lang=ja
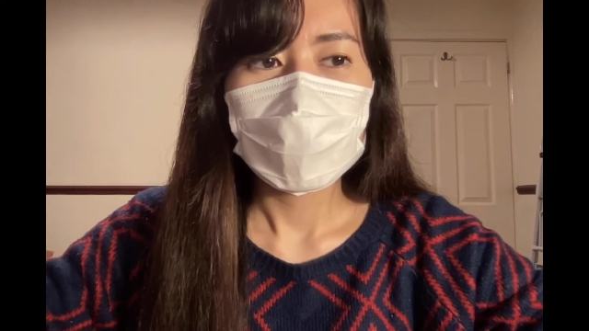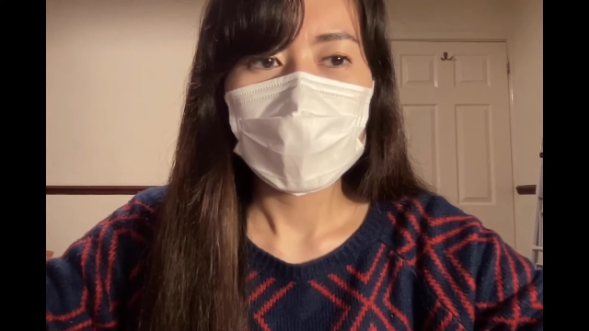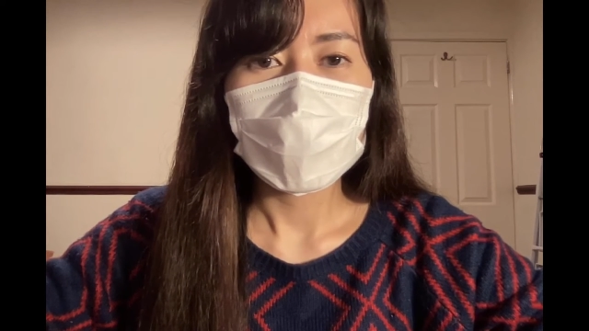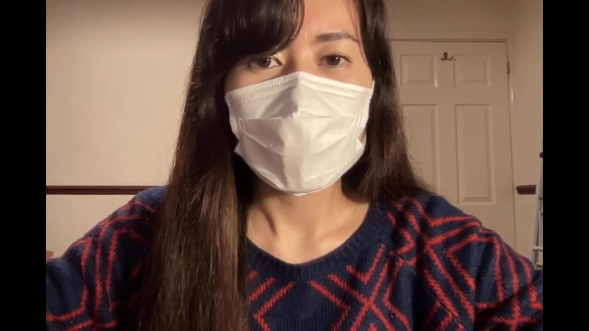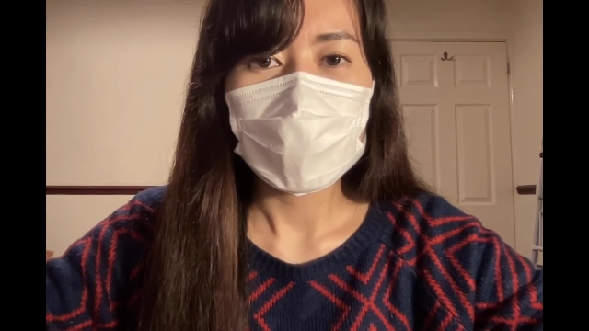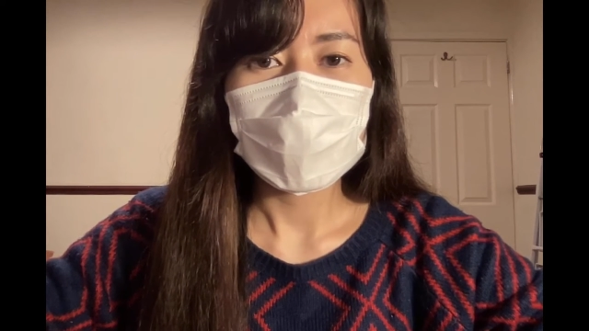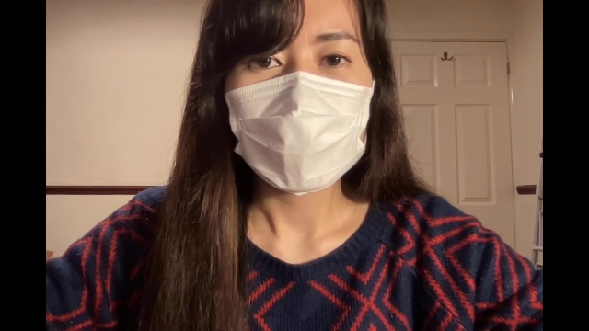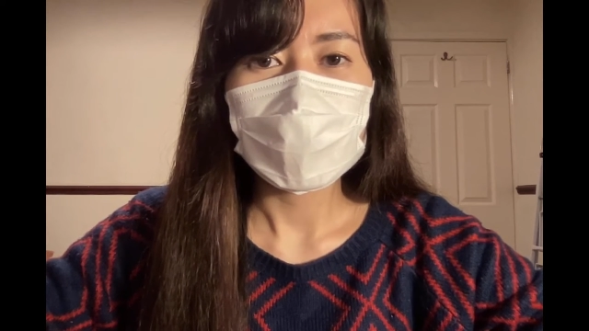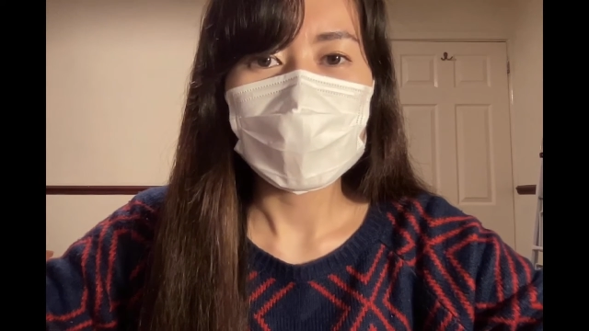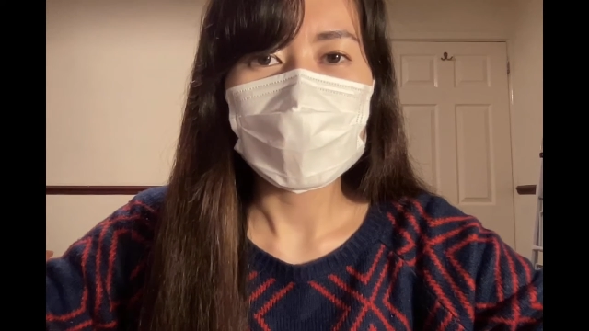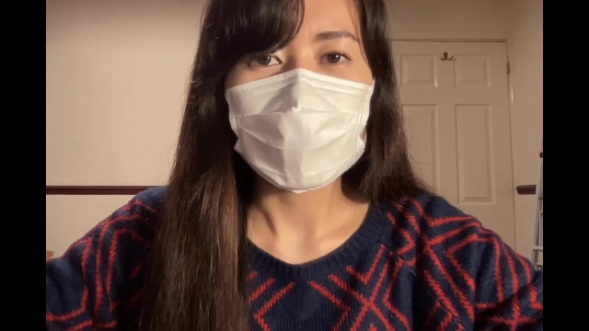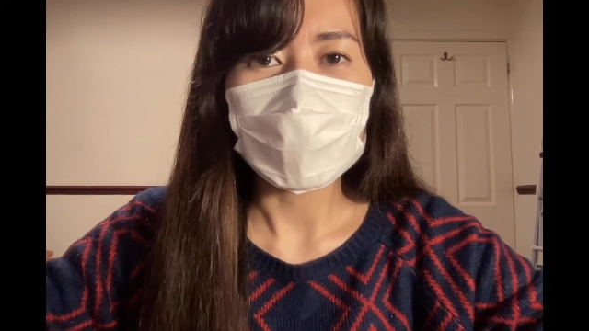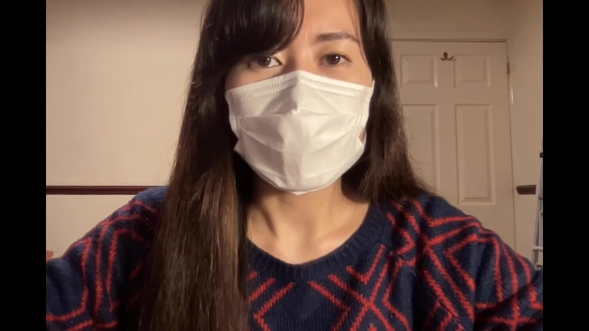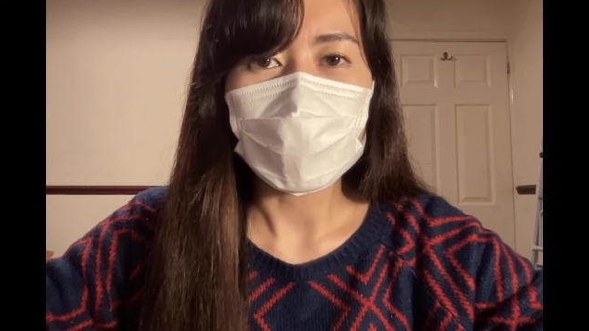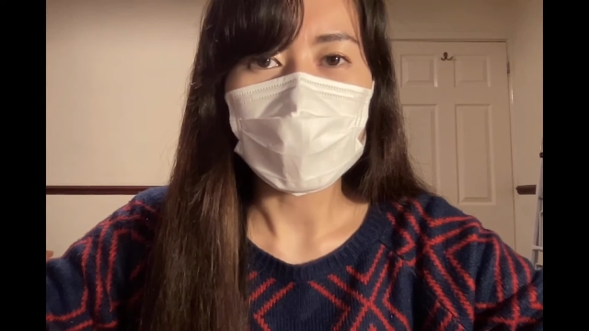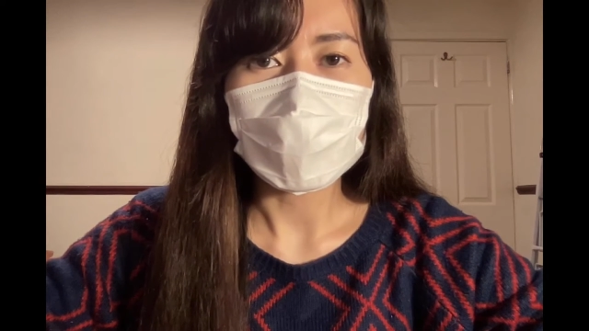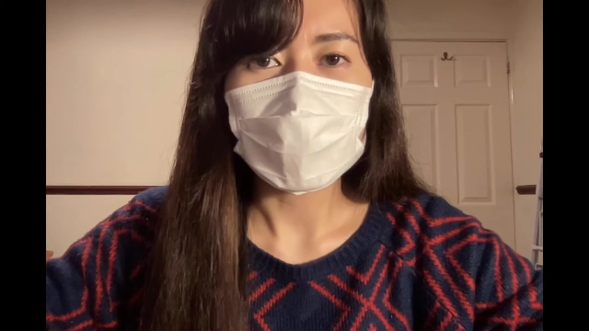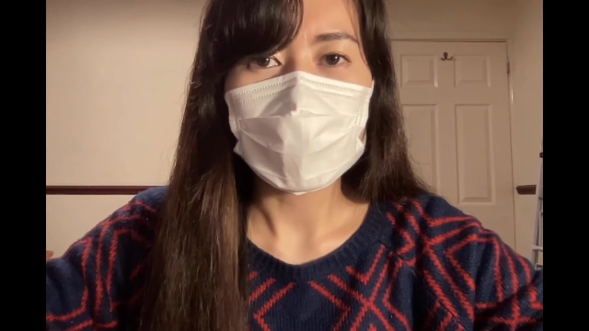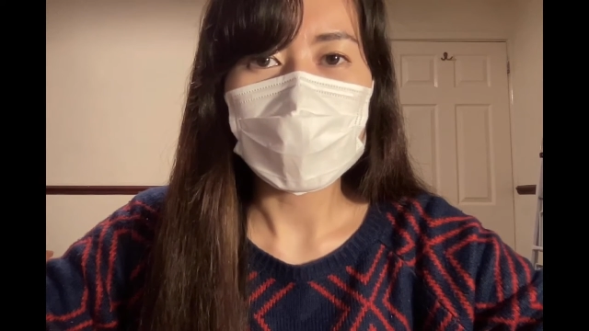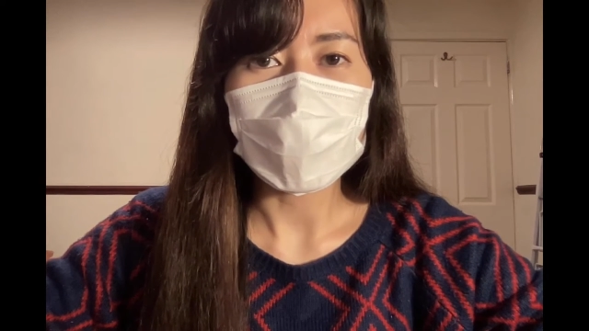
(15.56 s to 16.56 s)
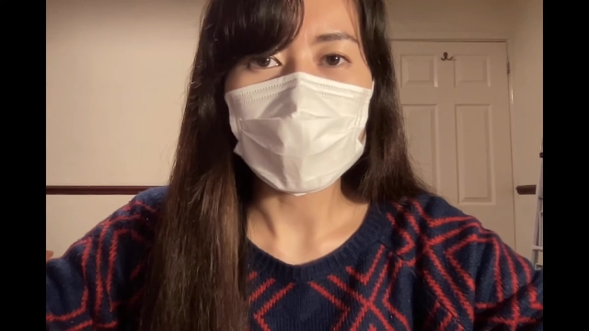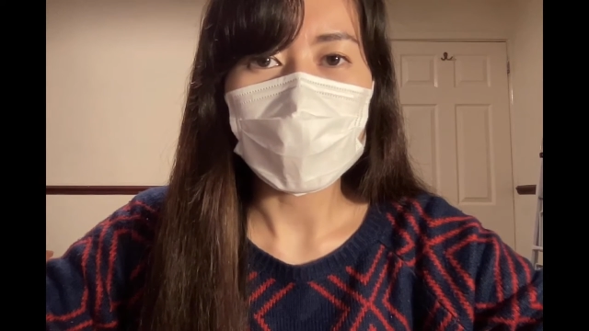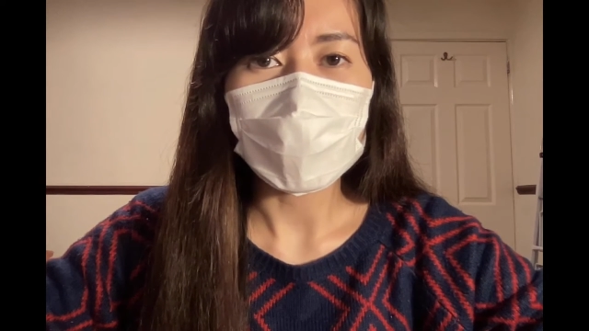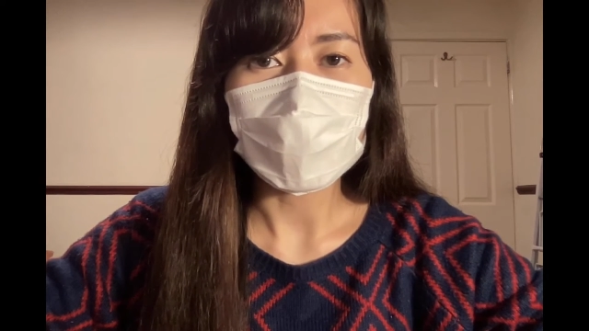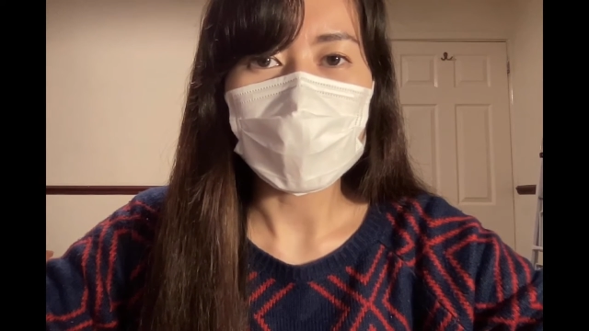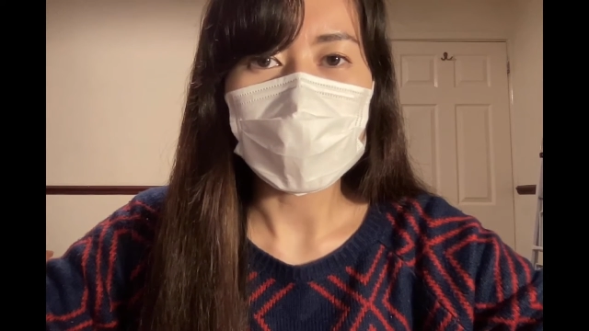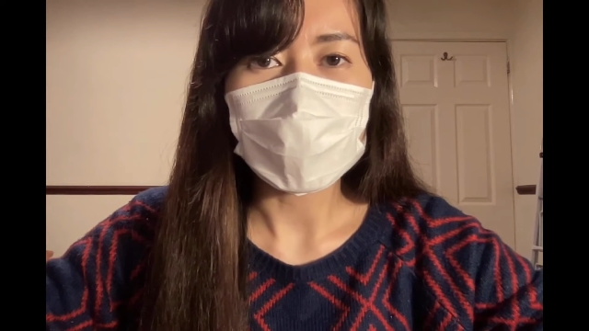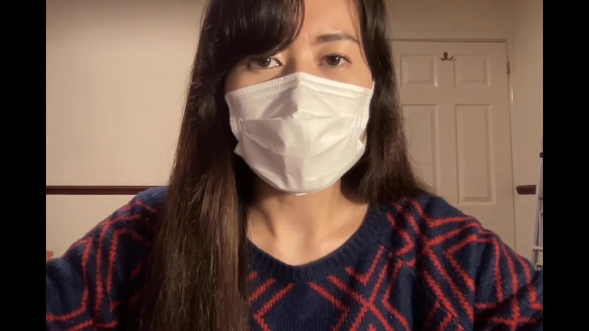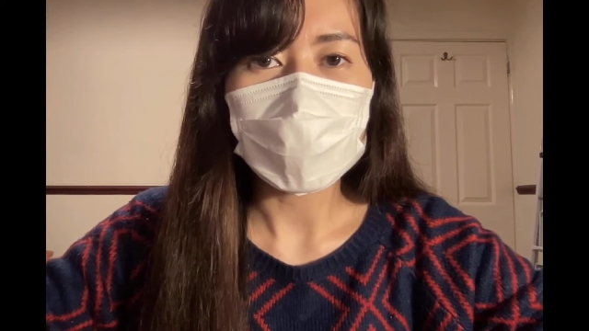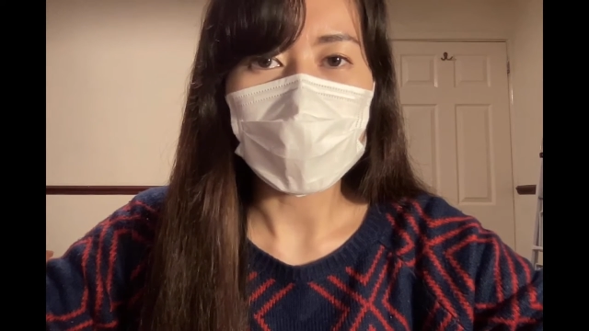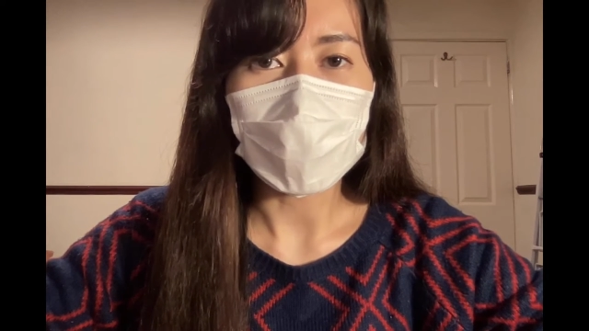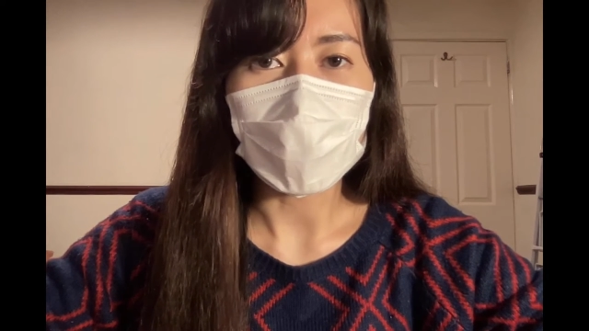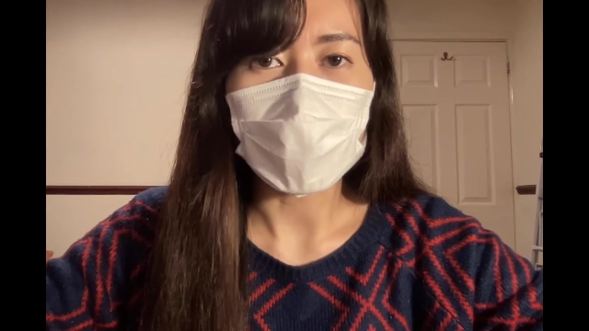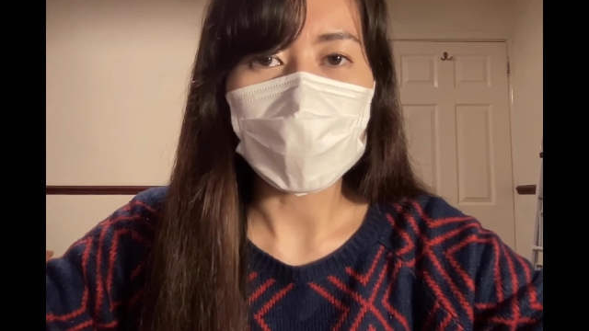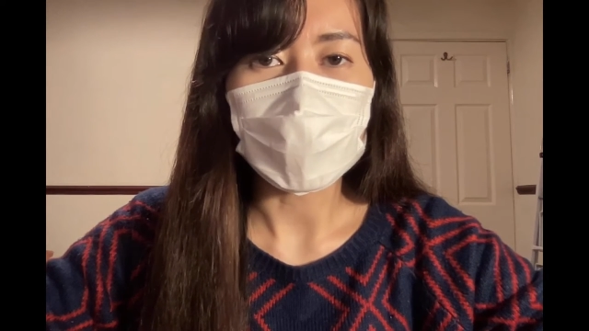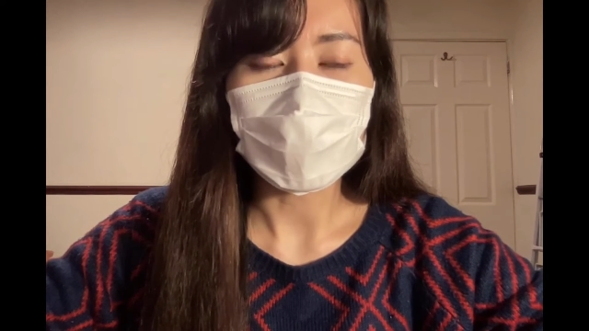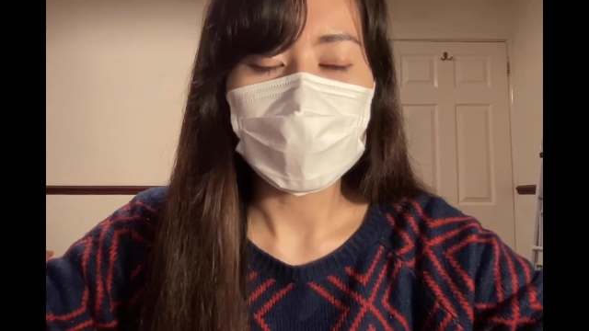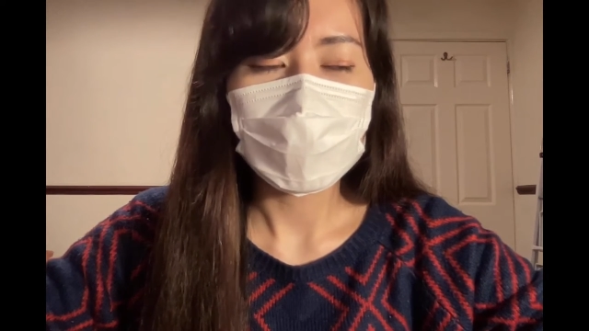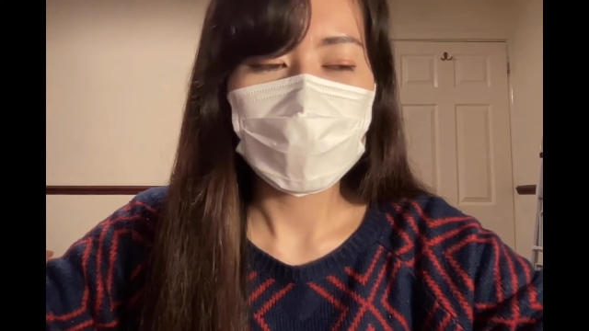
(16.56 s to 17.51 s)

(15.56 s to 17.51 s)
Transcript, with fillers: 外食をしてきました。